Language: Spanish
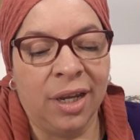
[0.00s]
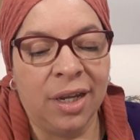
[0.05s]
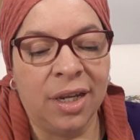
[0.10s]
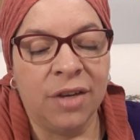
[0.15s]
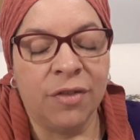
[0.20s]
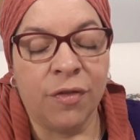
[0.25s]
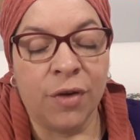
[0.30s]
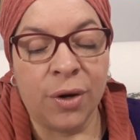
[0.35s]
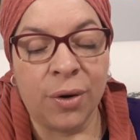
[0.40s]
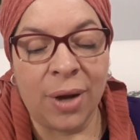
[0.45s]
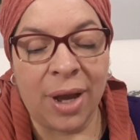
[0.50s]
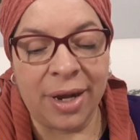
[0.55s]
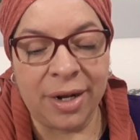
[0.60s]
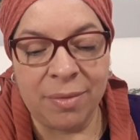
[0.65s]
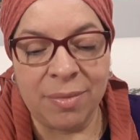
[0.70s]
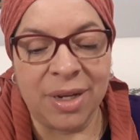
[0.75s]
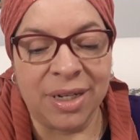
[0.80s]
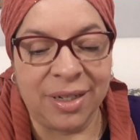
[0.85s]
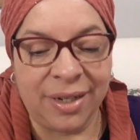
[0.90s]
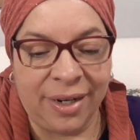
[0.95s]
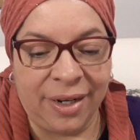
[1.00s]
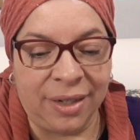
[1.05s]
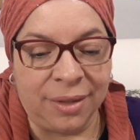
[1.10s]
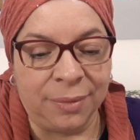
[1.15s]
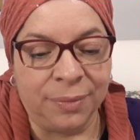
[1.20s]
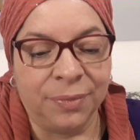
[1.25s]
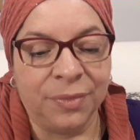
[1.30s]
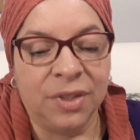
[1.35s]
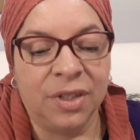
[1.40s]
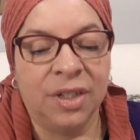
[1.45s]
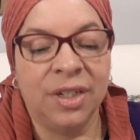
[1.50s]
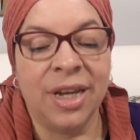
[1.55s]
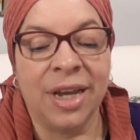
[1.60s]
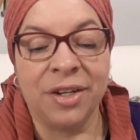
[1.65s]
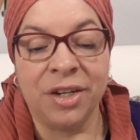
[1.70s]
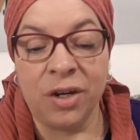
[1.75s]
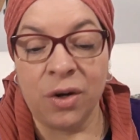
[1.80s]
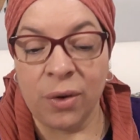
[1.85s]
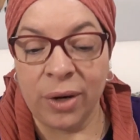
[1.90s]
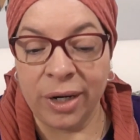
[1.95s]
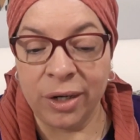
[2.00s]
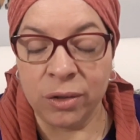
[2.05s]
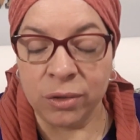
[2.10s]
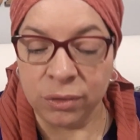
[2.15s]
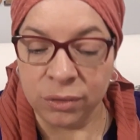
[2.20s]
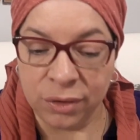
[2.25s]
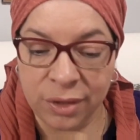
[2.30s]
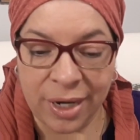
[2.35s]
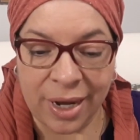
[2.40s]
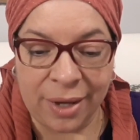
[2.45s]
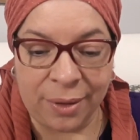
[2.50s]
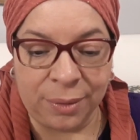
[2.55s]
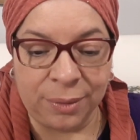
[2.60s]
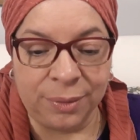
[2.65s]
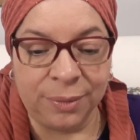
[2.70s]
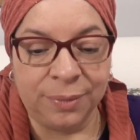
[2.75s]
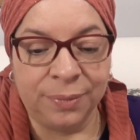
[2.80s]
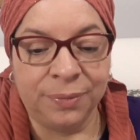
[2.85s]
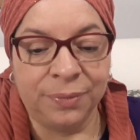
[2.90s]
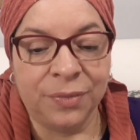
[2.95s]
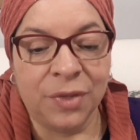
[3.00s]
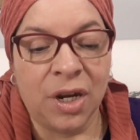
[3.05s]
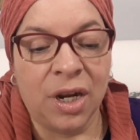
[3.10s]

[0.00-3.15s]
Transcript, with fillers: Y fueron a Arimatea y allí los encontraron.